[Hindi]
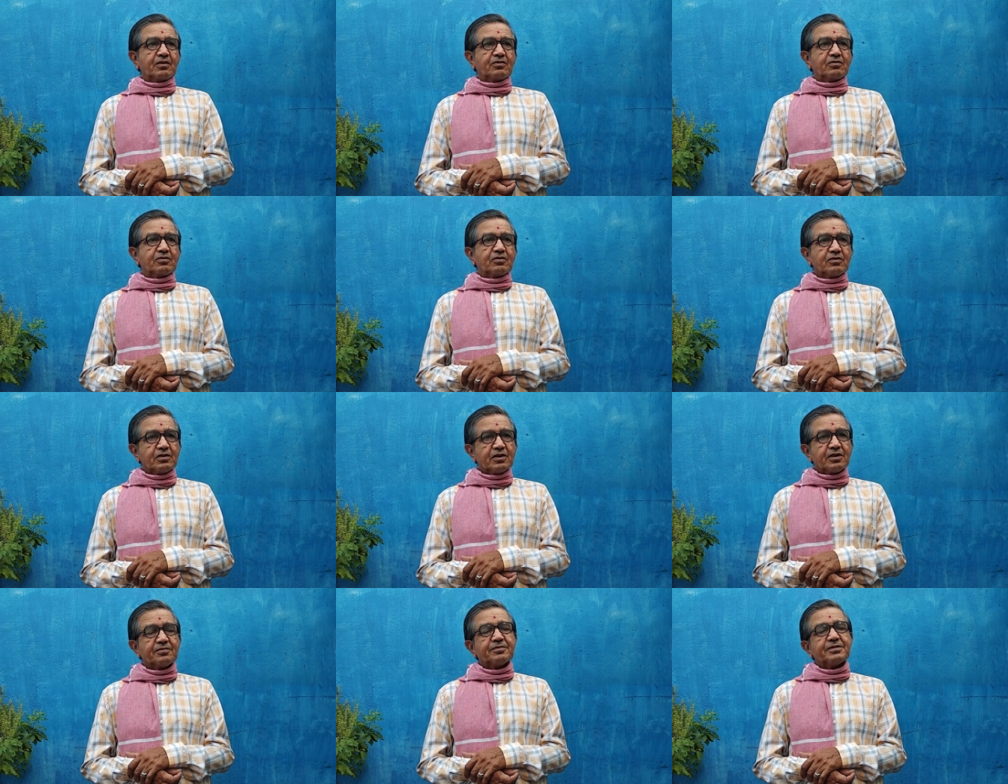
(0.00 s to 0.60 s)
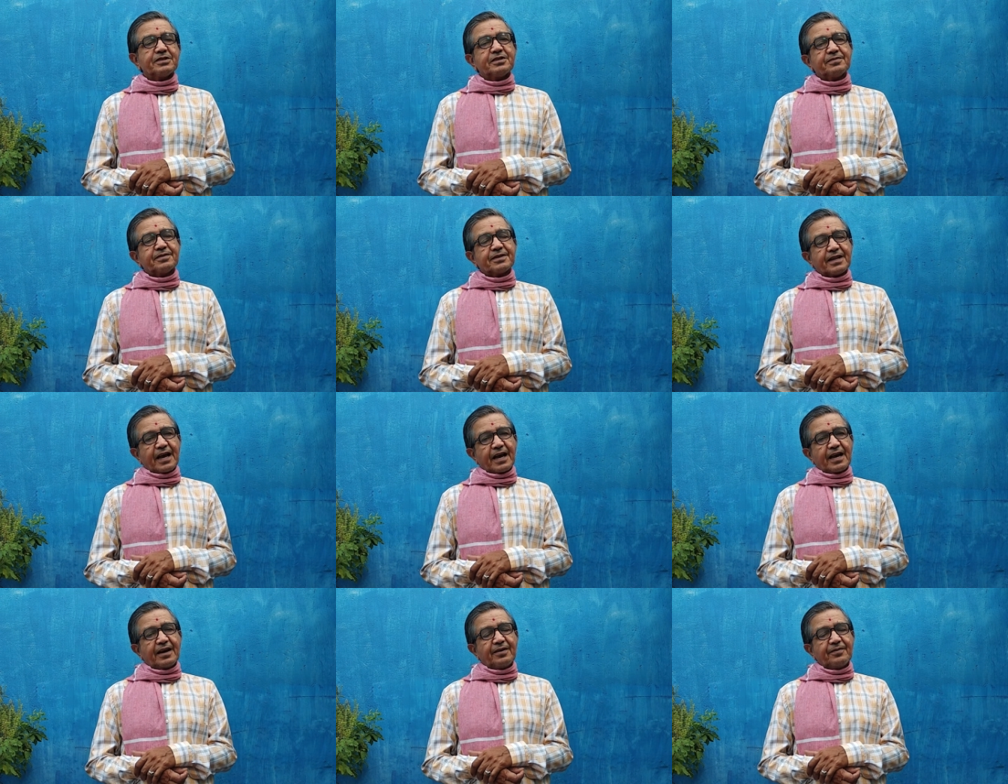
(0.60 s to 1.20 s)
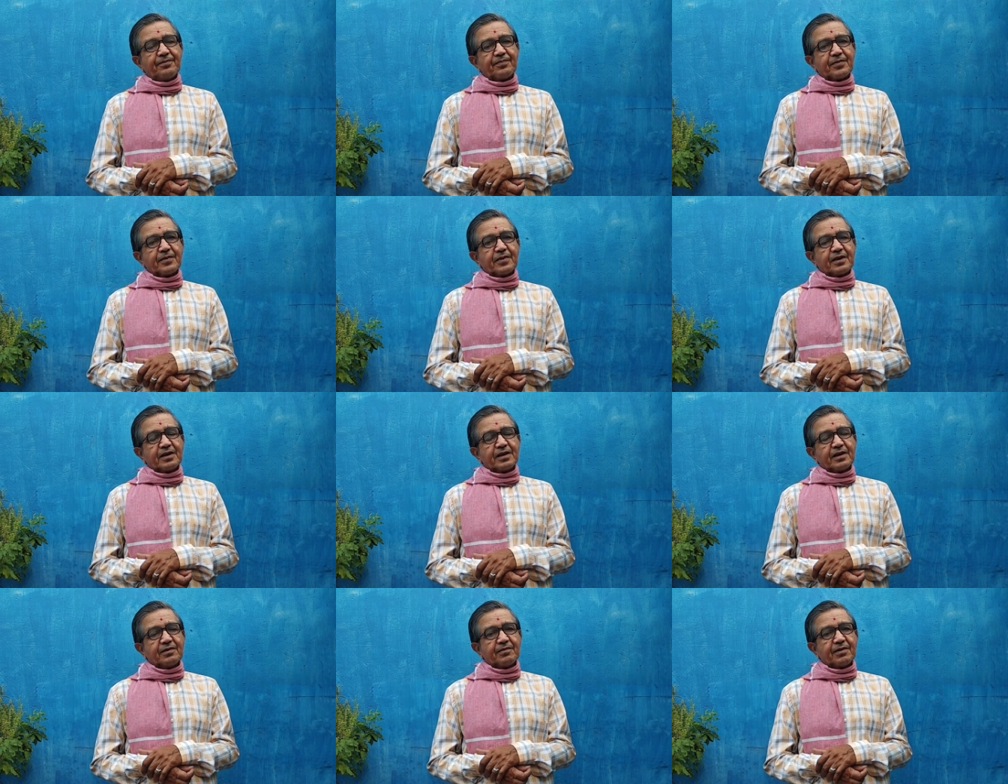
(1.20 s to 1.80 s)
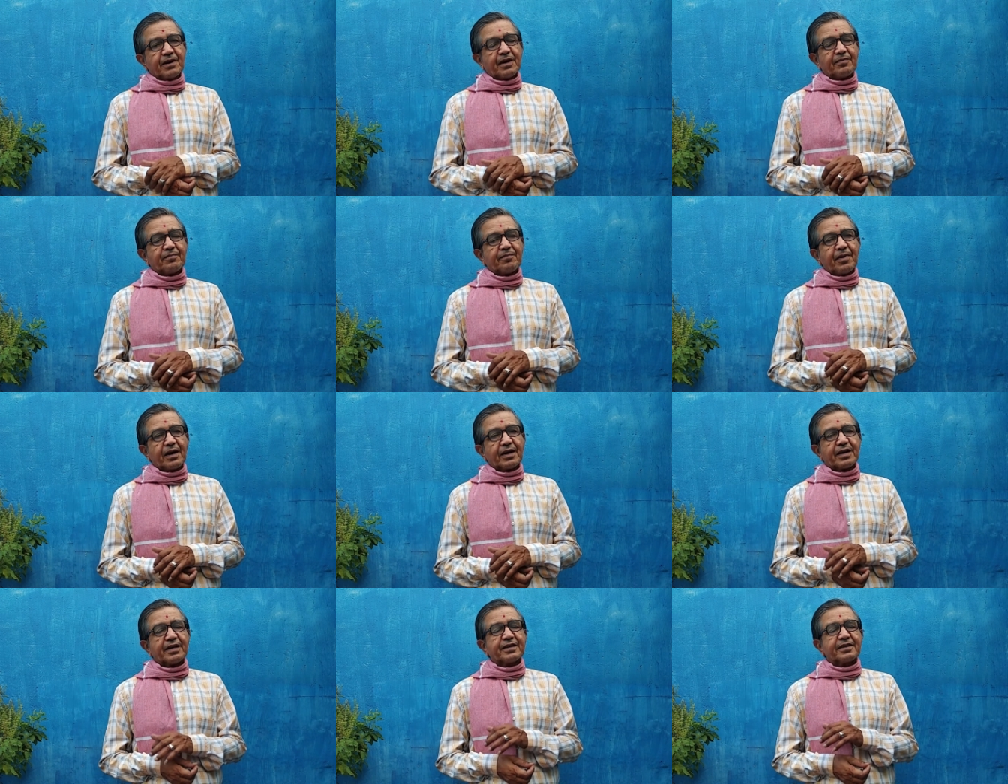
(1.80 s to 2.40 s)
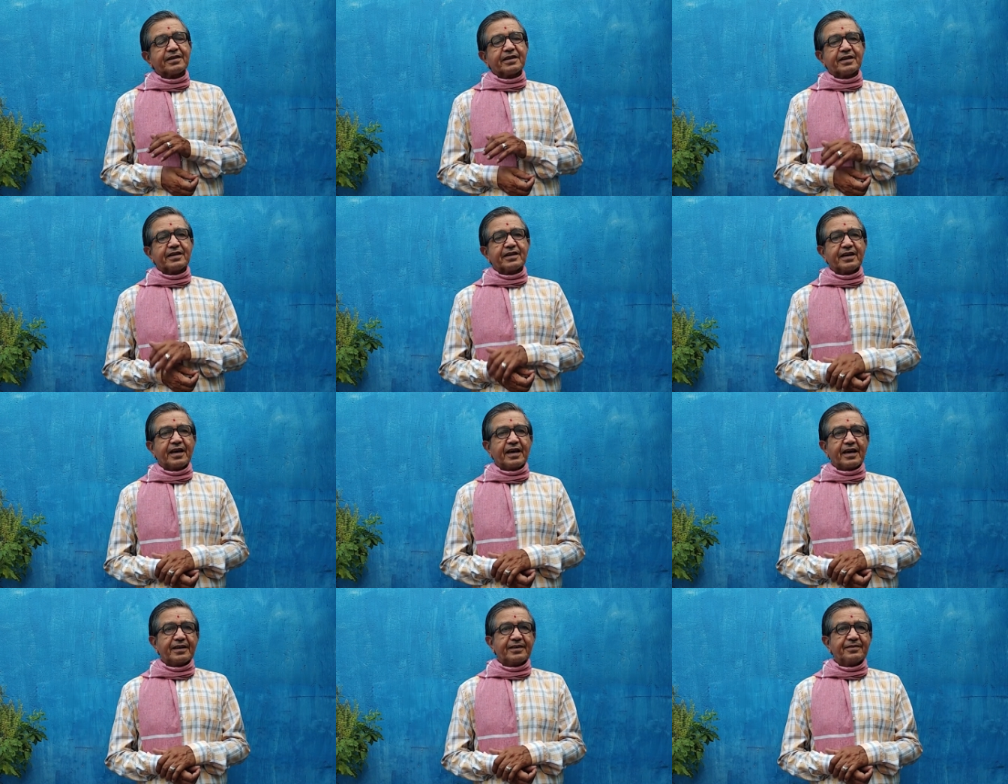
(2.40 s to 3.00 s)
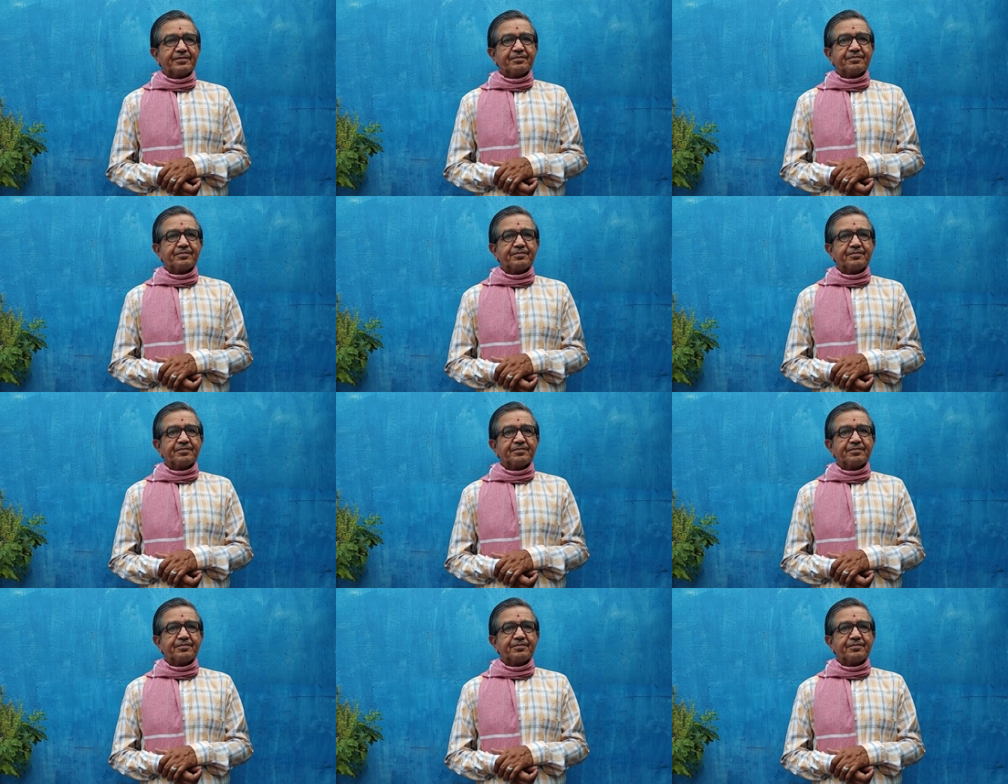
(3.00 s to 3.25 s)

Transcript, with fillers: उन्होंने मुझे बताया कि हमारा पॉकेट कट गया है